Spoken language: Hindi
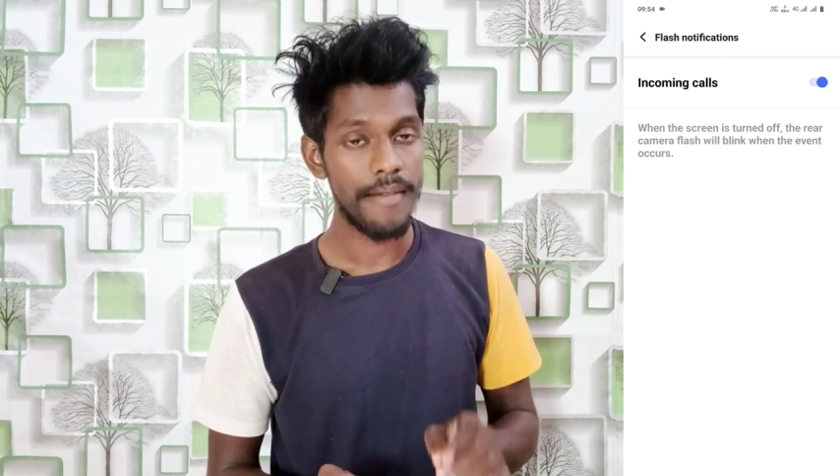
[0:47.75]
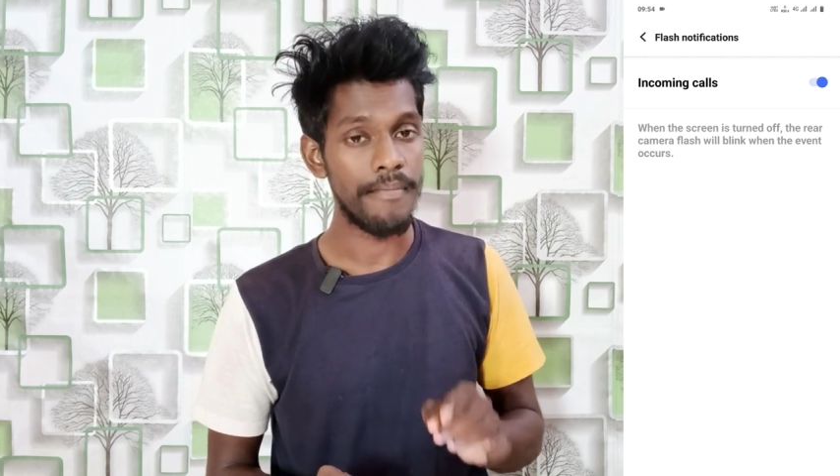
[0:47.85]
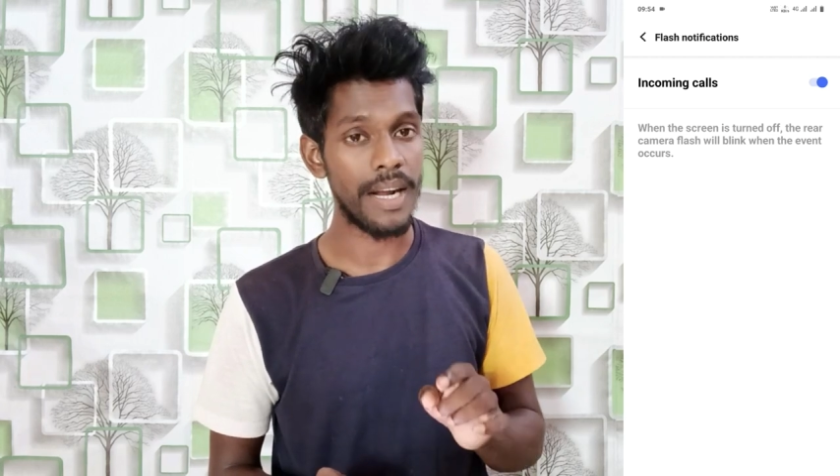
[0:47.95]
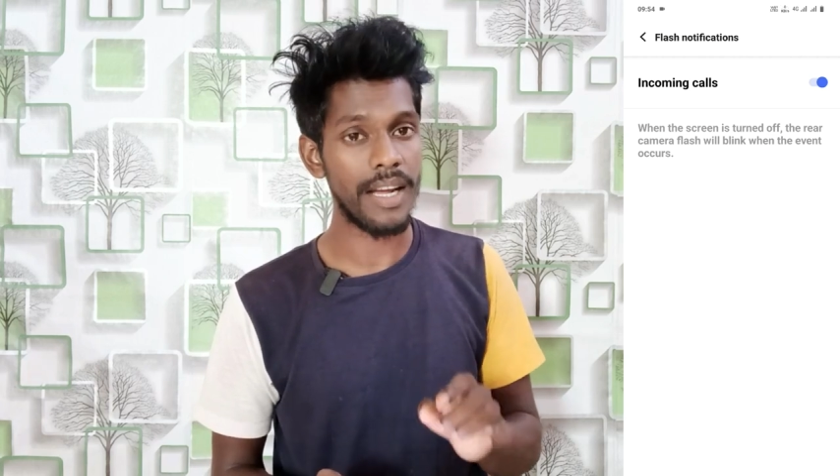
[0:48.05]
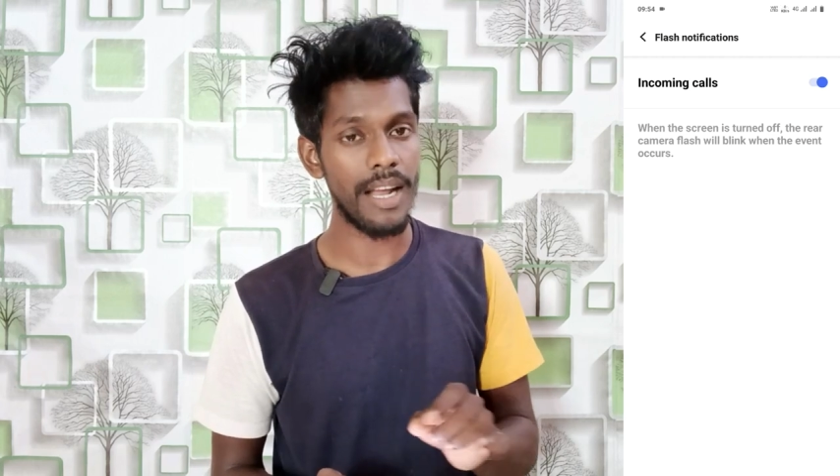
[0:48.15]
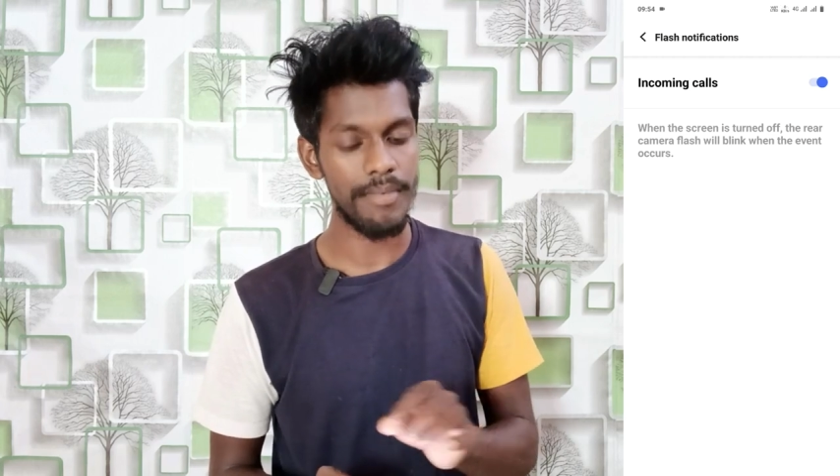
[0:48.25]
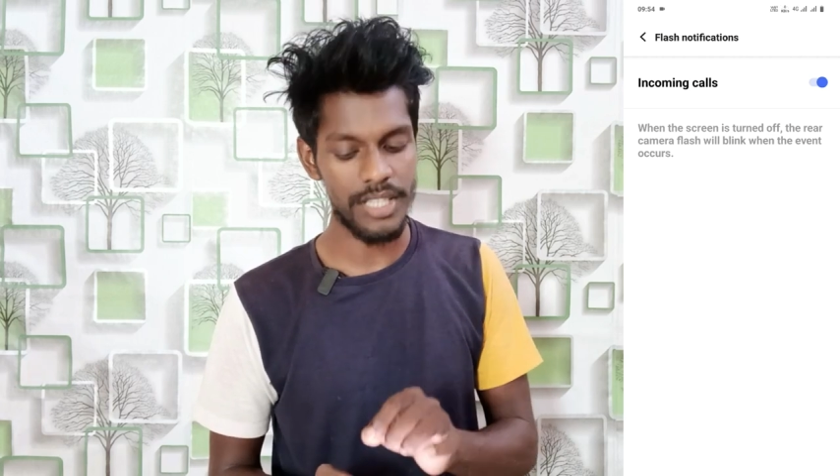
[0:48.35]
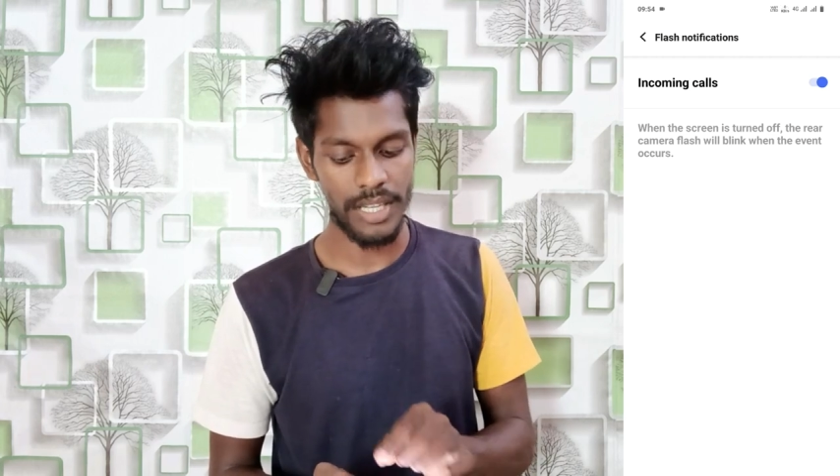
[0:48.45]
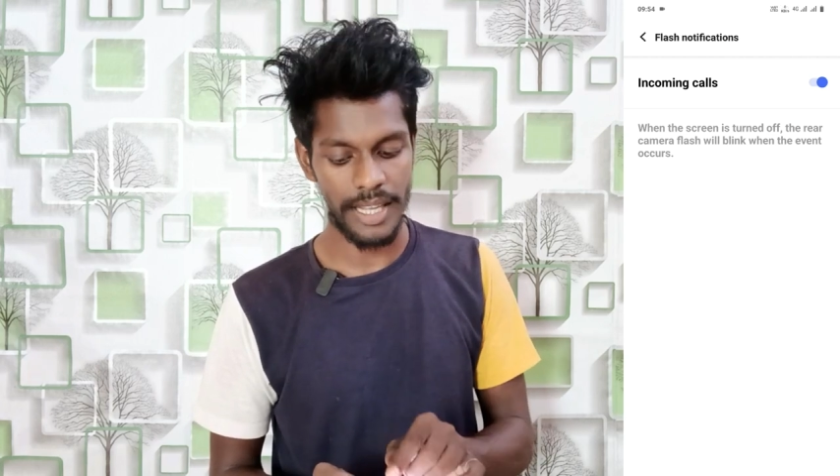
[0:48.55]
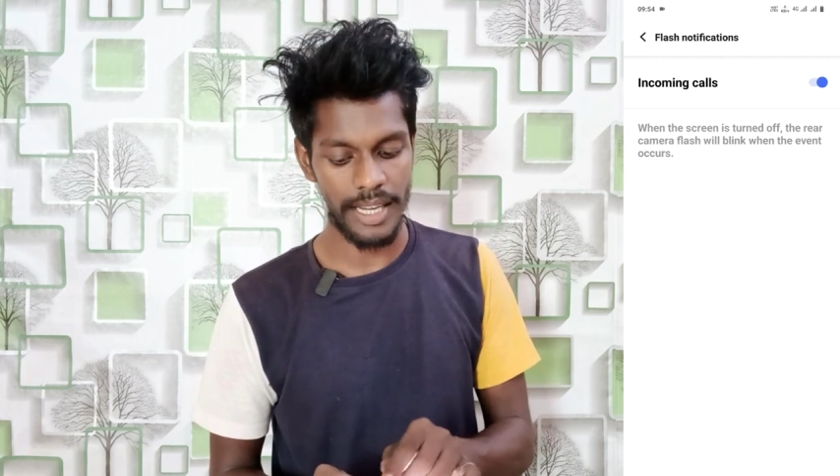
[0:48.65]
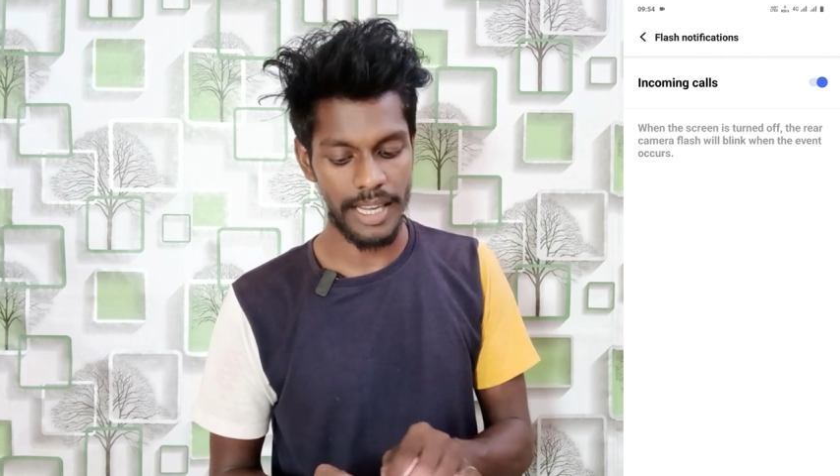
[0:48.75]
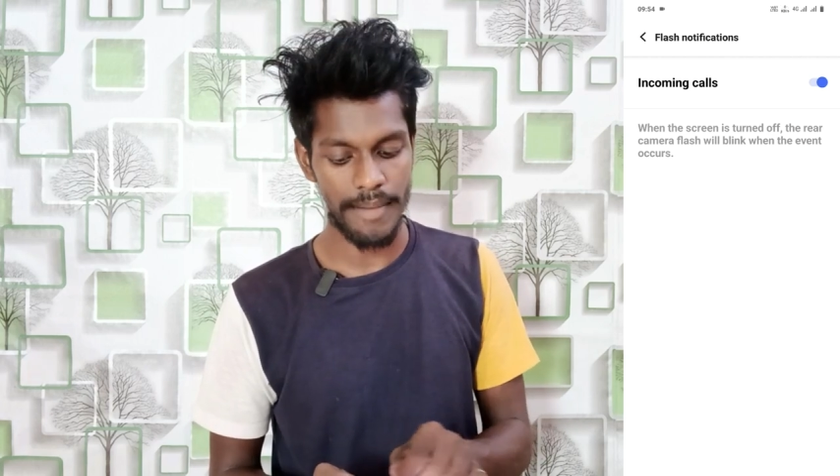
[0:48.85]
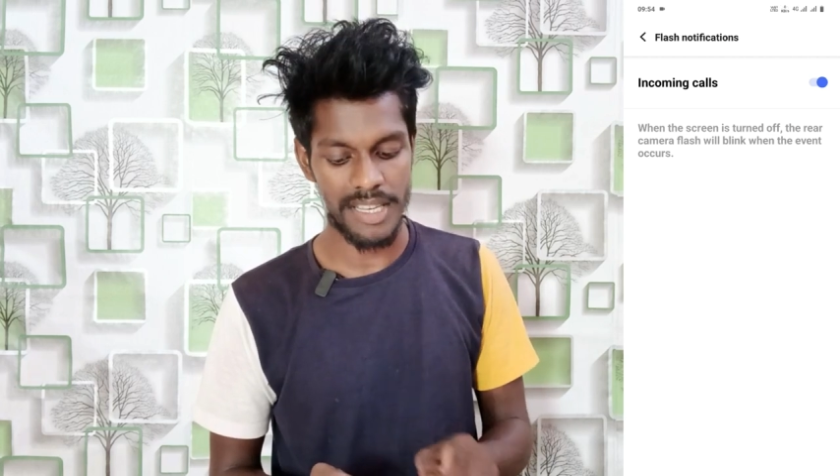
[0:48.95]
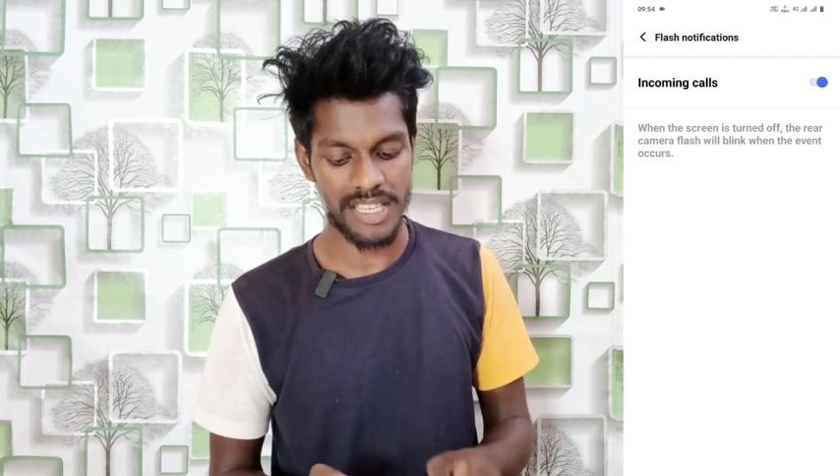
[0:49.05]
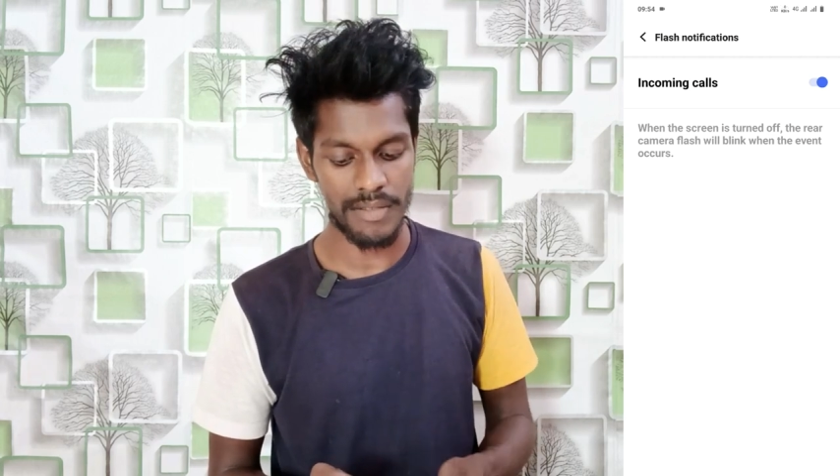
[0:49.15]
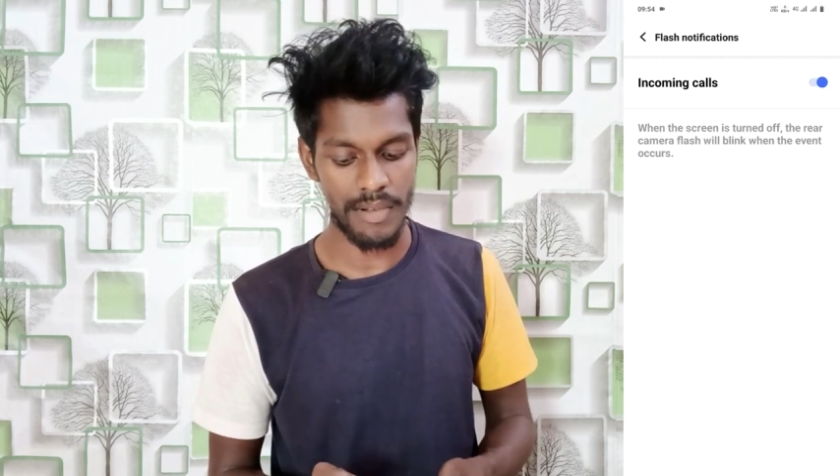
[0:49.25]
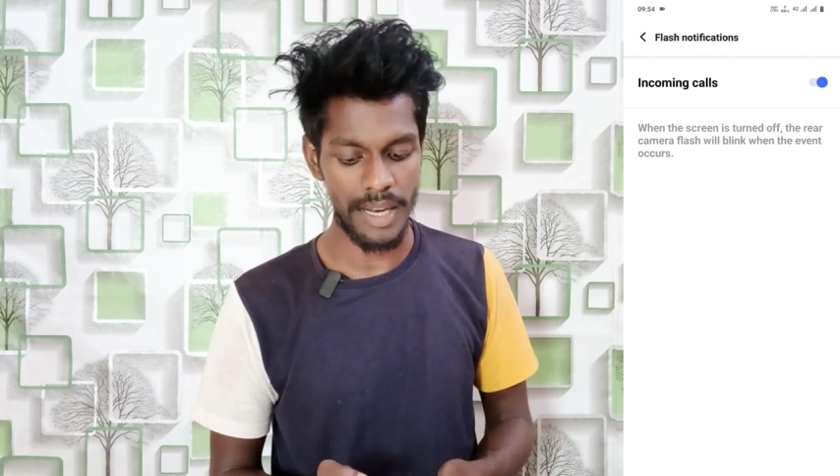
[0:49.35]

बट अगर आप नीचे देखेंगे मेंशन में